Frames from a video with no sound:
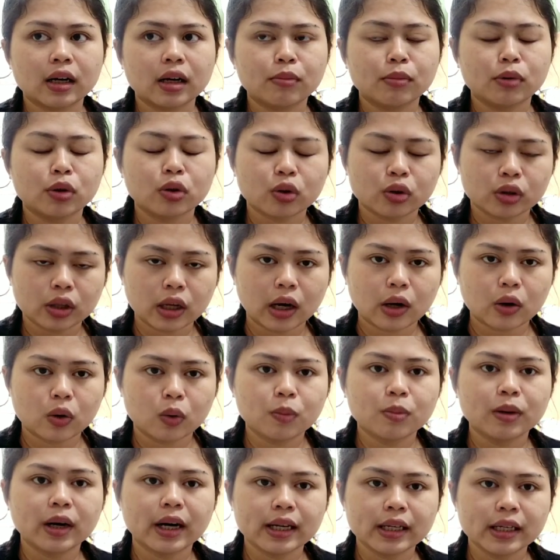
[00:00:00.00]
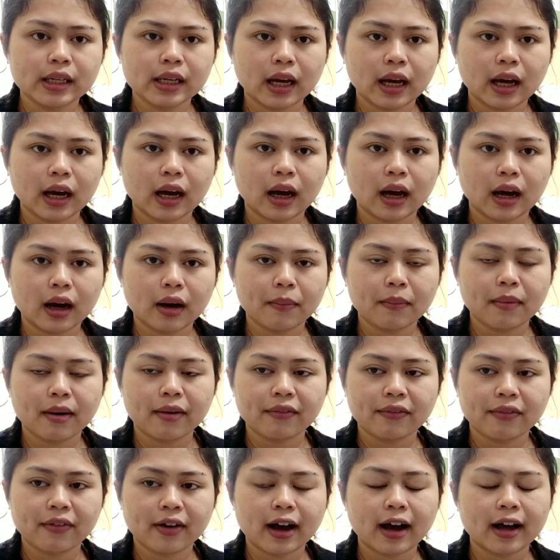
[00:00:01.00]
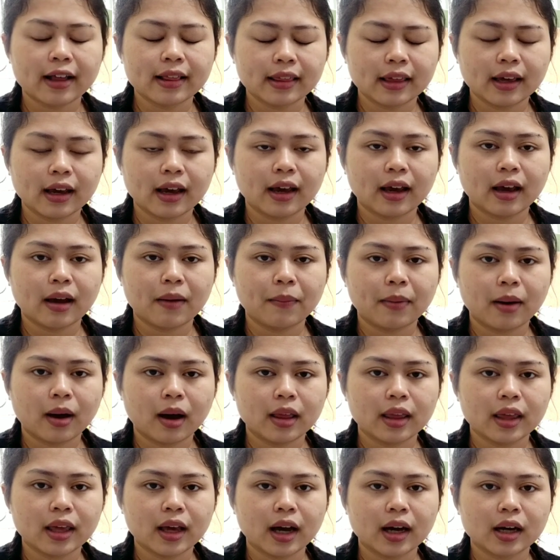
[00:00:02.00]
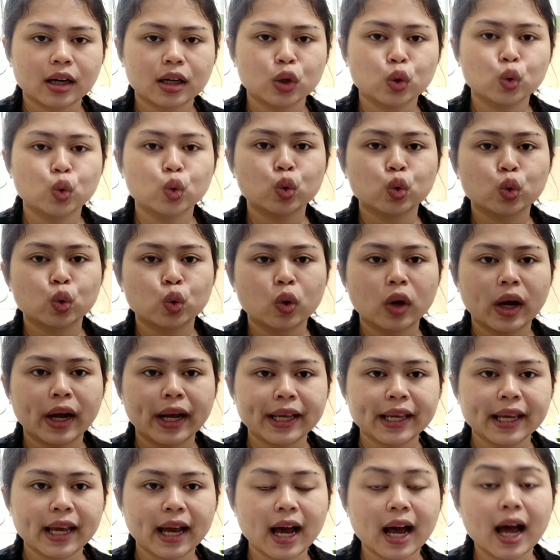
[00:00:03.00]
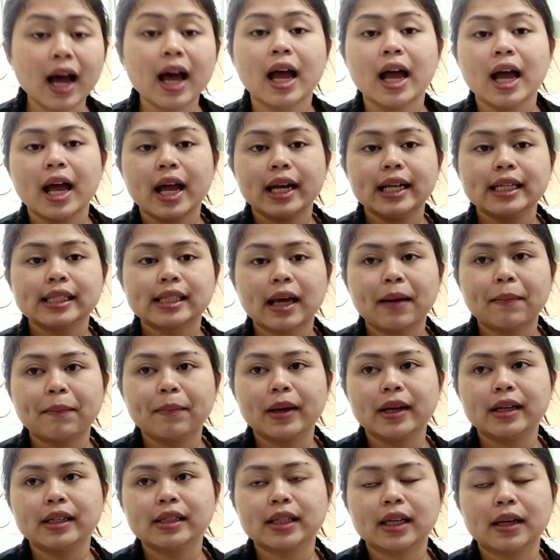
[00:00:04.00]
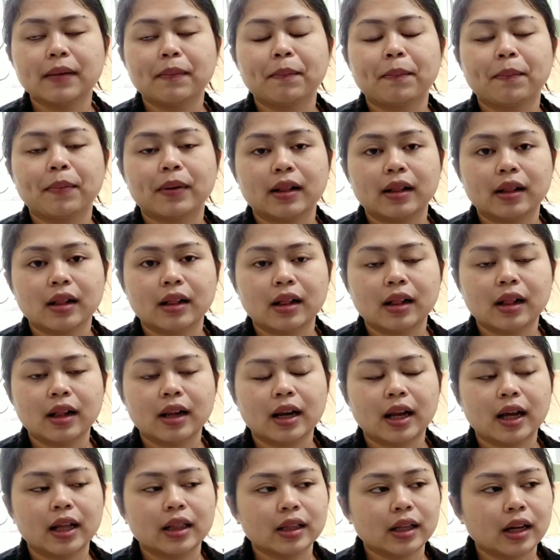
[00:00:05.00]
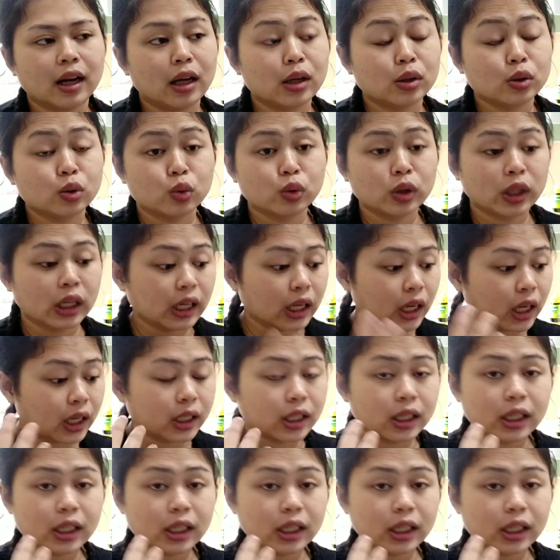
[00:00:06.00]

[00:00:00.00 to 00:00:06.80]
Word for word: menurut aku banyak manfaatnya ya banyak keuntungannya di samping simple nanti langsung tinggal